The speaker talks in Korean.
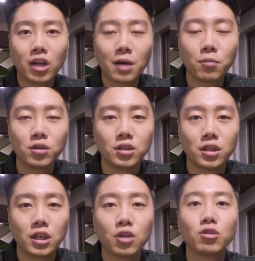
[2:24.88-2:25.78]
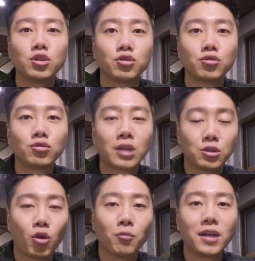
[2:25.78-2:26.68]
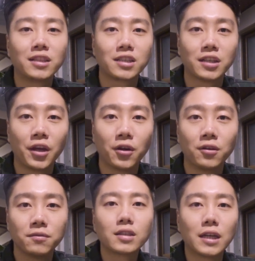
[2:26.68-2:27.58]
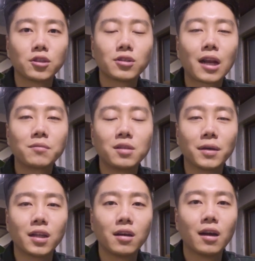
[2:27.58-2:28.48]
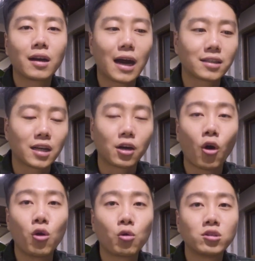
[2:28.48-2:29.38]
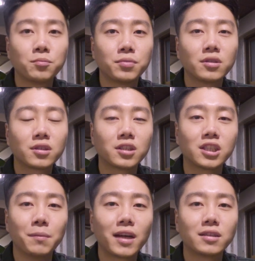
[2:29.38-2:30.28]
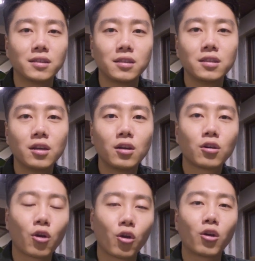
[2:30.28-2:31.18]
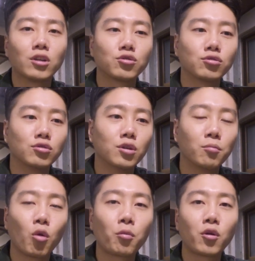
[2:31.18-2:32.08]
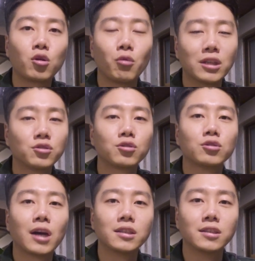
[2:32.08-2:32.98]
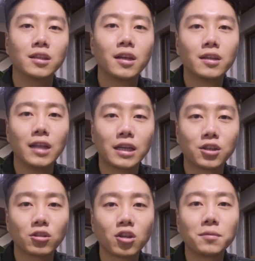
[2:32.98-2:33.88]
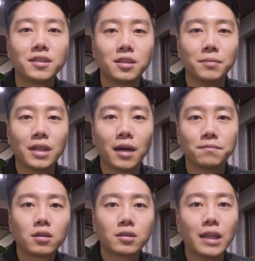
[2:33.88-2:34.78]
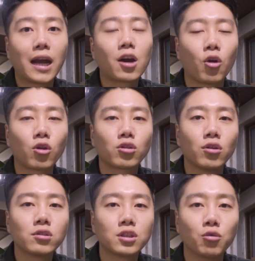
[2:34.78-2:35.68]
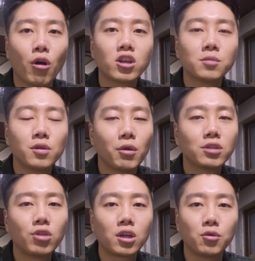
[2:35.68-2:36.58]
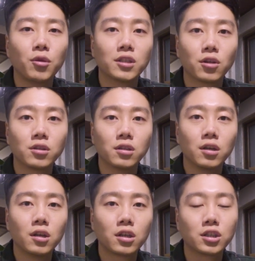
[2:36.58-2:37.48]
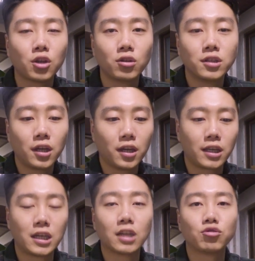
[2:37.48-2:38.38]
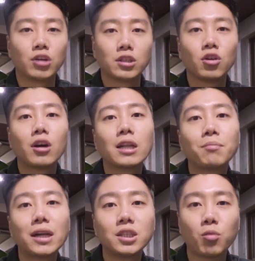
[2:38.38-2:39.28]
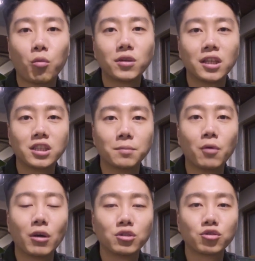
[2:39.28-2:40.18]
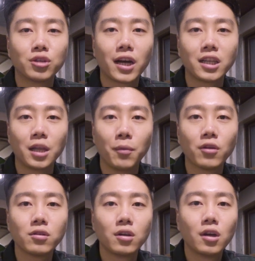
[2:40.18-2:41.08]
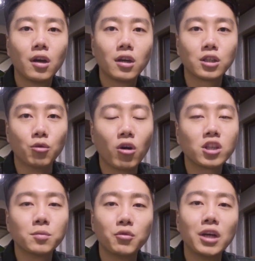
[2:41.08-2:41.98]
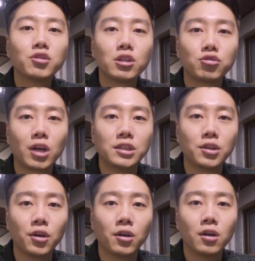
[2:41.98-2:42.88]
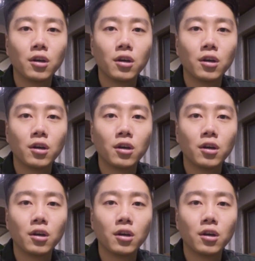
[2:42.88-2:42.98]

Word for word: 한 번씩 이런 식으로 계속 업데이트가 돼요. 그래서 사람들마다 각자 걸고 싶은 그 금액들을 걸어가지고 목표를 완수를 하는 네, 그런 서비스입니다. 그 내가 걸었던 그 원금을 회수하기 위해서는 그 전체 기간 중에서 한 팔십오 퍼센트만 완수를 하게 되면 그 원금을 회수할 수가 있어요.